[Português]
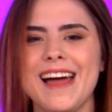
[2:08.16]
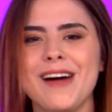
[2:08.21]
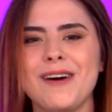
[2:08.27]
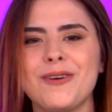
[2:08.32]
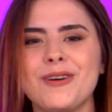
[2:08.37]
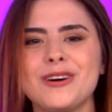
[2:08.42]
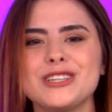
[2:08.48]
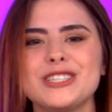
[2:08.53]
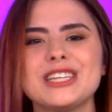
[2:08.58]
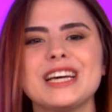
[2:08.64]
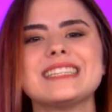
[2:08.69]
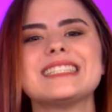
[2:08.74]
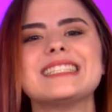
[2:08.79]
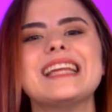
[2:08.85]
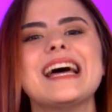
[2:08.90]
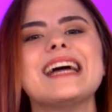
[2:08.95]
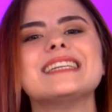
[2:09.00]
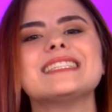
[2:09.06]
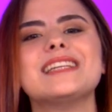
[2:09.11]
É hoje às
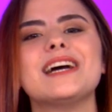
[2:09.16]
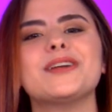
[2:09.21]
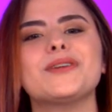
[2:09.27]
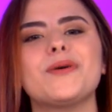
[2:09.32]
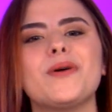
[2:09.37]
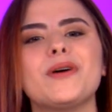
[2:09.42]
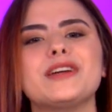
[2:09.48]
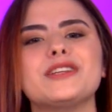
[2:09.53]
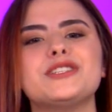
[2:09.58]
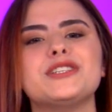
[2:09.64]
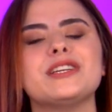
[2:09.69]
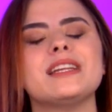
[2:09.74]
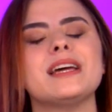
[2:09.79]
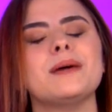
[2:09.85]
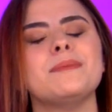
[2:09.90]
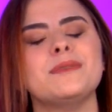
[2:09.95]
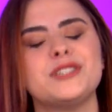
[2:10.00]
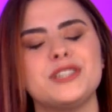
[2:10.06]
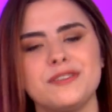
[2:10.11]
10 da noite
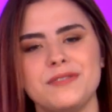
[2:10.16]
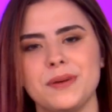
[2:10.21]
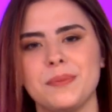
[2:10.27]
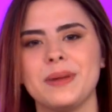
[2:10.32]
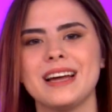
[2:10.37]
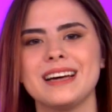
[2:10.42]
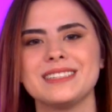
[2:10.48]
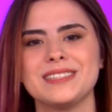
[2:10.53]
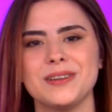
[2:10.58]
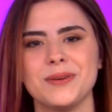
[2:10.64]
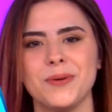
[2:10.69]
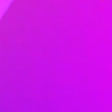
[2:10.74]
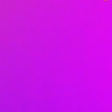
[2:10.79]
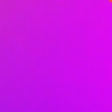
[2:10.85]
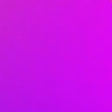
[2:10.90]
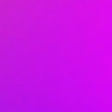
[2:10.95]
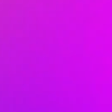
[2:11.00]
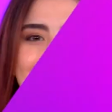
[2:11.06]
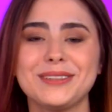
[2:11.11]
na MTV Brasil.
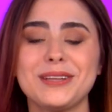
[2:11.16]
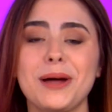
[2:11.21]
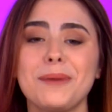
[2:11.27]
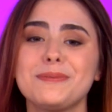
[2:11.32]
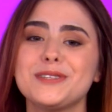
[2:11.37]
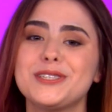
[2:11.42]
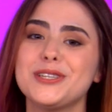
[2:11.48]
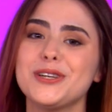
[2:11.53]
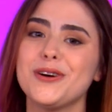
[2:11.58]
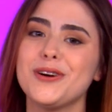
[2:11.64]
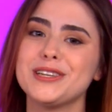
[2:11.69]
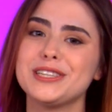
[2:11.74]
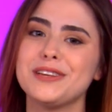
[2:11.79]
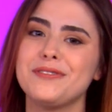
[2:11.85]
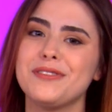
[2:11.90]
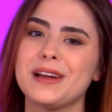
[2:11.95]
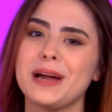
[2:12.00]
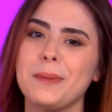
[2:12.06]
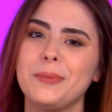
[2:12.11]
E o Drops de
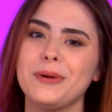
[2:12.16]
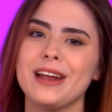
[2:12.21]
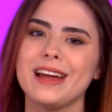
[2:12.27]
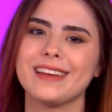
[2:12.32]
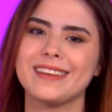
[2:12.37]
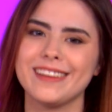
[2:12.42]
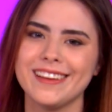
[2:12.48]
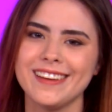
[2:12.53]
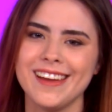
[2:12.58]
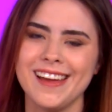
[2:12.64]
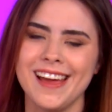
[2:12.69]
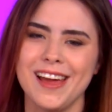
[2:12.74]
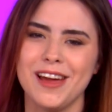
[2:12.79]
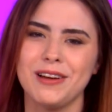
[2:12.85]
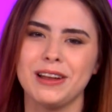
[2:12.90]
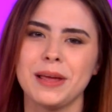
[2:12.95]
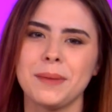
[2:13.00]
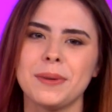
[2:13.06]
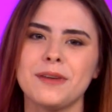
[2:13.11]
hoje fica por aqui.
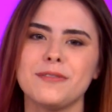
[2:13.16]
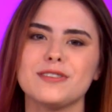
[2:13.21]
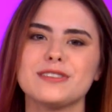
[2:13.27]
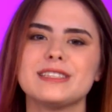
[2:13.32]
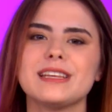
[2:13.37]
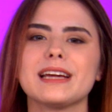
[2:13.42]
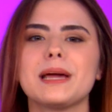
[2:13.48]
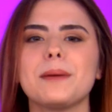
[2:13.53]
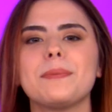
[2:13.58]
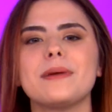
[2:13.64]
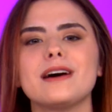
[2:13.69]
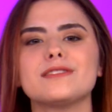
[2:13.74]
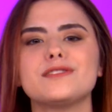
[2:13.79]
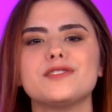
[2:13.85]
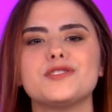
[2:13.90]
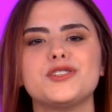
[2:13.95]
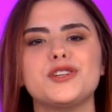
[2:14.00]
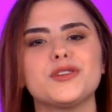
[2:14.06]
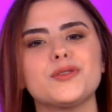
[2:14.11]
Eu lembro a você que para
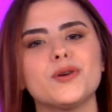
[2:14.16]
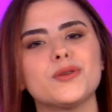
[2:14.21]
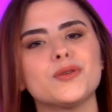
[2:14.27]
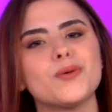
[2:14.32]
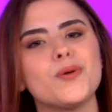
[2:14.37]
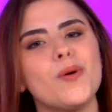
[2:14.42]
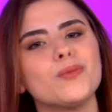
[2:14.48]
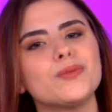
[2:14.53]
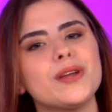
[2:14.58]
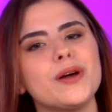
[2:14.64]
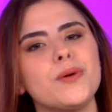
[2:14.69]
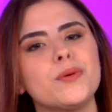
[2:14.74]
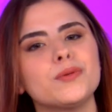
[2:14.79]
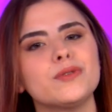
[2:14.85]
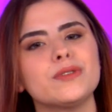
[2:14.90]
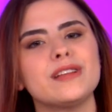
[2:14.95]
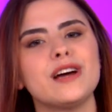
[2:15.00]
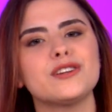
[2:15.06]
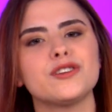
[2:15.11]
assistir todo o
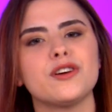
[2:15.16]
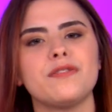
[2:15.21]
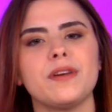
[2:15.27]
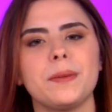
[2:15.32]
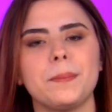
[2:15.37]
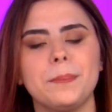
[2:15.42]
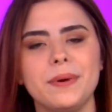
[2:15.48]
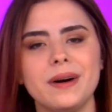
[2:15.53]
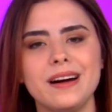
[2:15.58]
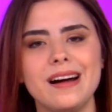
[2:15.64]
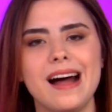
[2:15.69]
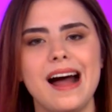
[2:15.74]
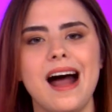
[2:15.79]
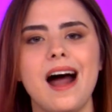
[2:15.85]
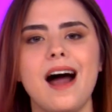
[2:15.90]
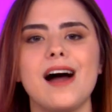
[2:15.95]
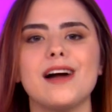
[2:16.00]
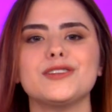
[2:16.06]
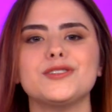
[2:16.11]
conteúdo da Jovem Pan,
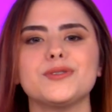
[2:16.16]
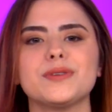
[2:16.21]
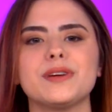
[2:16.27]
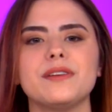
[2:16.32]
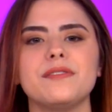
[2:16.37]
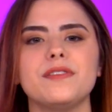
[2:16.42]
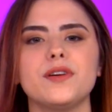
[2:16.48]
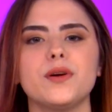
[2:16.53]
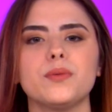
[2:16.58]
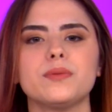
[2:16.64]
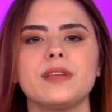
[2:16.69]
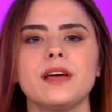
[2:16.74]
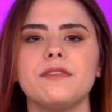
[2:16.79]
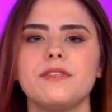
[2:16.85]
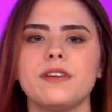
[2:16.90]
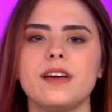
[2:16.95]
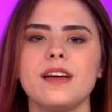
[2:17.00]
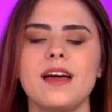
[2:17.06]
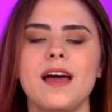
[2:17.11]
a rádio que virou
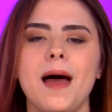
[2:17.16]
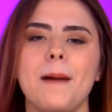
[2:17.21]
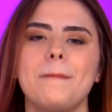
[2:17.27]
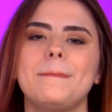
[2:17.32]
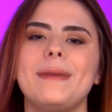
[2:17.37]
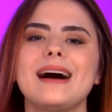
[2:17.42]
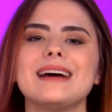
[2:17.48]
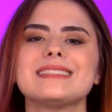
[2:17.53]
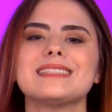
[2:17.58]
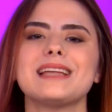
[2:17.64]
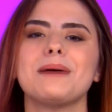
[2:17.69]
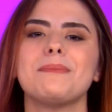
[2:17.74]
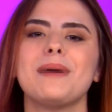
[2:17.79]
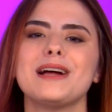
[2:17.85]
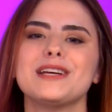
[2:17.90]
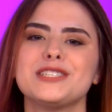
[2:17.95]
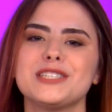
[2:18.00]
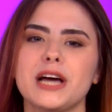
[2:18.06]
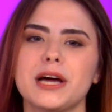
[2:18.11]
TV, basta
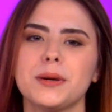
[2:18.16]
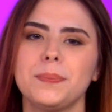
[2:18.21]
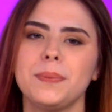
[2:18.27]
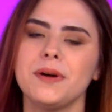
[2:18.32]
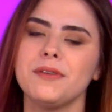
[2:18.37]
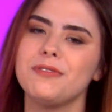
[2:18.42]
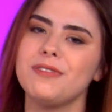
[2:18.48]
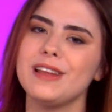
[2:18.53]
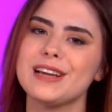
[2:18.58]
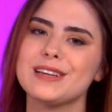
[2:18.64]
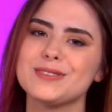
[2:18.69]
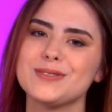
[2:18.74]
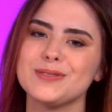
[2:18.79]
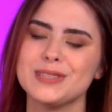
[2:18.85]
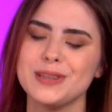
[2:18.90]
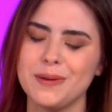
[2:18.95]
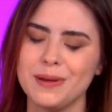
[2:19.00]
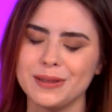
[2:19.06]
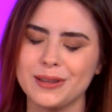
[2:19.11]
baixar o Panflix
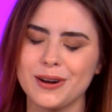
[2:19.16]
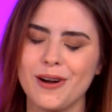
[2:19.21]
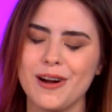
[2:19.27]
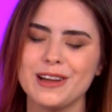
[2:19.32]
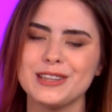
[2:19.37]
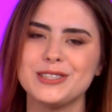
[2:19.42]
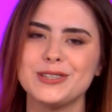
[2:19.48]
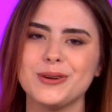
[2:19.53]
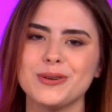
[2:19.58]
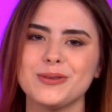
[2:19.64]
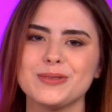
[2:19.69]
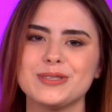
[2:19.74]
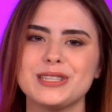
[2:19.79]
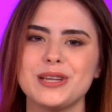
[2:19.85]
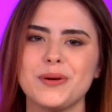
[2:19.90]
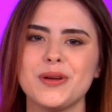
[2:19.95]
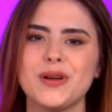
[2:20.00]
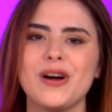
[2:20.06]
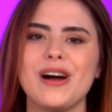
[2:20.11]
no seu Android ou no
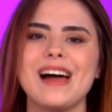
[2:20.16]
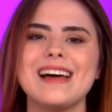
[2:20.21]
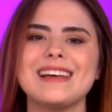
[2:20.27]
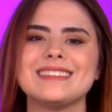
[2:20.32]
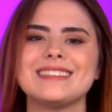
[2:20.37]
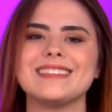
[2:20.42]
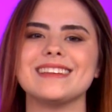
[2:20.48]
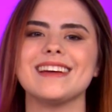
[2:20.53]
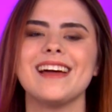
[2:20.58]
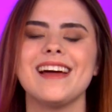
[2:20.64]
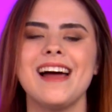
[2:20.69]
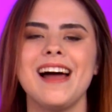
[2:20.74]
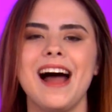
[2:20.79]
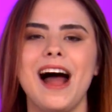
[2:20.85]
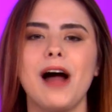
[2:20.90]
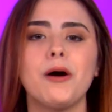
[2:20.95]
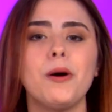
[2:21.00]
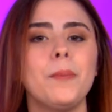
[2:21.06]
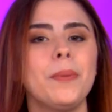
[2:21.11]
seu iOS.
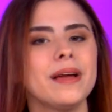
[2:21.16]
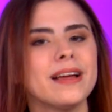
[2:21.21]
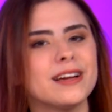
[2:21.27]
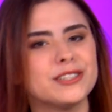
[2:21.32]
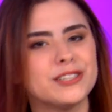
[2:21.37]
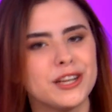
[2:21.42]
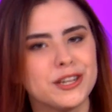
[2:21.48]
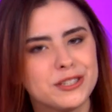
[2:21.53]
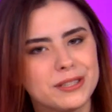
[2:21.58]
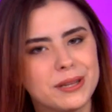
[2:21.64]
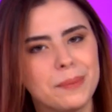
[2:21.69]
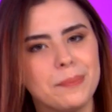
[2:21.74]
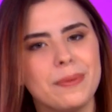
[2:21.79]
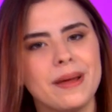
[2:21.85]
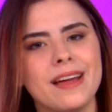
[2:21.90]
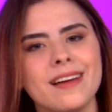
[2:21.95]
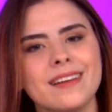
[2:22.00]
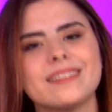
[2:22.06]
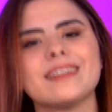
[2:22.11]
Acompanhe a gente
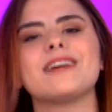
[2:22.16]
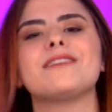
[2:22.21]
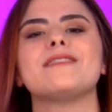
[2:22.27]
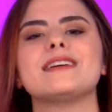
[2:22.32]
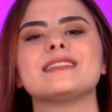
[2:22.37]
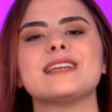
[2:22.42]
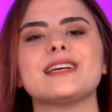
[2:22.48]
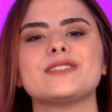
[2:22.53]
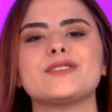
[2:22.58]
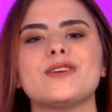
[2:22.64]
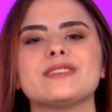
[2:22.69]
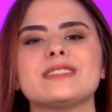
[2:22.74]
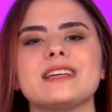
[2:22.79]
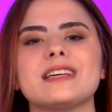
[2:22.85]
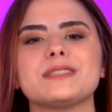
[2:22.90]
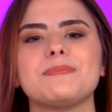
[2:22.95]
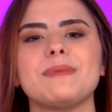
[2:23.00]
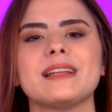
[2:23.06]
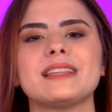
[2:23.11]
também através das
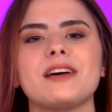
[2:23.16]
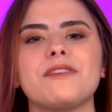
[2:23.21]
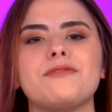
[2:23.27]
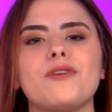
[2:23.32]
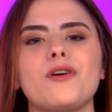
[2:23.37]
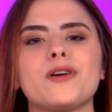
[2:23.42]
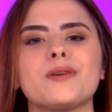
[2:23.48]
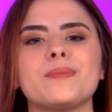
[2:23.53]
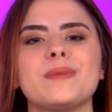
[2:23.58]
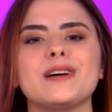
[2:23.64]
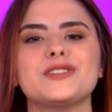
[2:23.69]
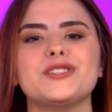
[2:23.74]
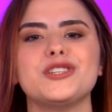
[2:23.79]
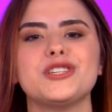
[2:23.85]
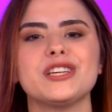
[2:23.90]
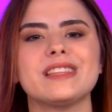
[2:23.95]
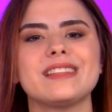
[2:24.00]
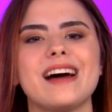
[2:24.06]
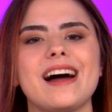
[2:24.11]
nossas plataformas
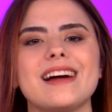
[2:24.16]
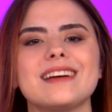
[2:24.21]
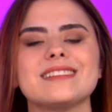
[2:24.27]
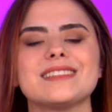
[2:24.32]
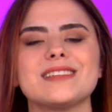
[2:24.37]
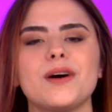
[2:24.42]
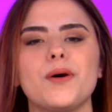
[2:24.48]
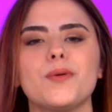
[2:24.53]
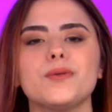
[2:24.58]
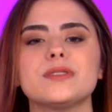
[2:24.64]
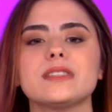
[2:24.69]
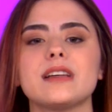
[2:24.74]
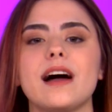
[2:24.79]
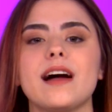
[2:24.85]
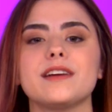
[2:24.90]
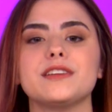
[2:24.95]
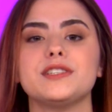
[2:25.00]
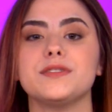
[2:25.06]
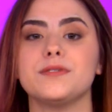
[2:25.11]
digitais. O
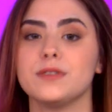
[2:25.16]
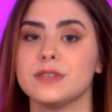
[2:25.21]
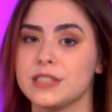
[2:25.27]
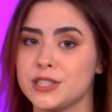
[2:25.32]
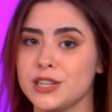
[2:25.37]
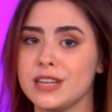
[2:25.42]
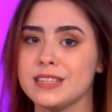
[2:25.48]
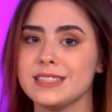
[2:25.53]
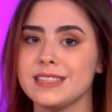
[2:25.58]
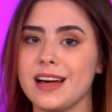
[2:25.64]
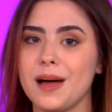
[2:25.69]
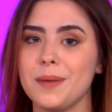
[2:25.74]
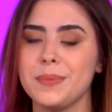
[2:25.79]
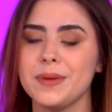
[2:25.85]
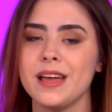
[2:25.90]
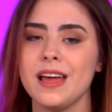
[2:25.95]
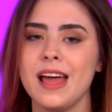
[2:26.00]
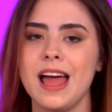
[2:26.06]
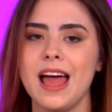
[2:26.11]
site, você já
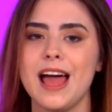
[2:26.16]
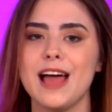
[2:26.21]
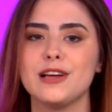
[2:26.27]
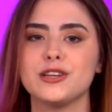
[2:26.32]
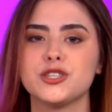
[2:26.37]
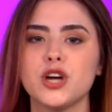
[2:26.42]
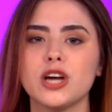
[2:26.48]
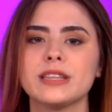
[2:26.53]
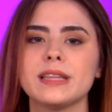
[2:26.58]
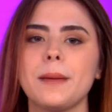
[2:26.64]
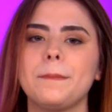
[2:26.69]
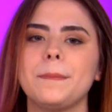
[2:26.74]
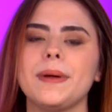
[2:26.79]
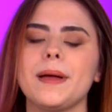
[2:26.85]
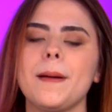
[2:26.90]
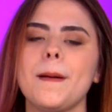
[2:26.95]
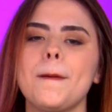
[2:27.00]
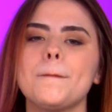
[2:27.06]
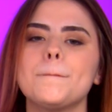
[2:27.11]
sabe, é
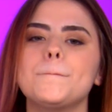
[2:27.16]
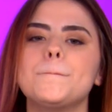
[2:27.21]
jp.com.br.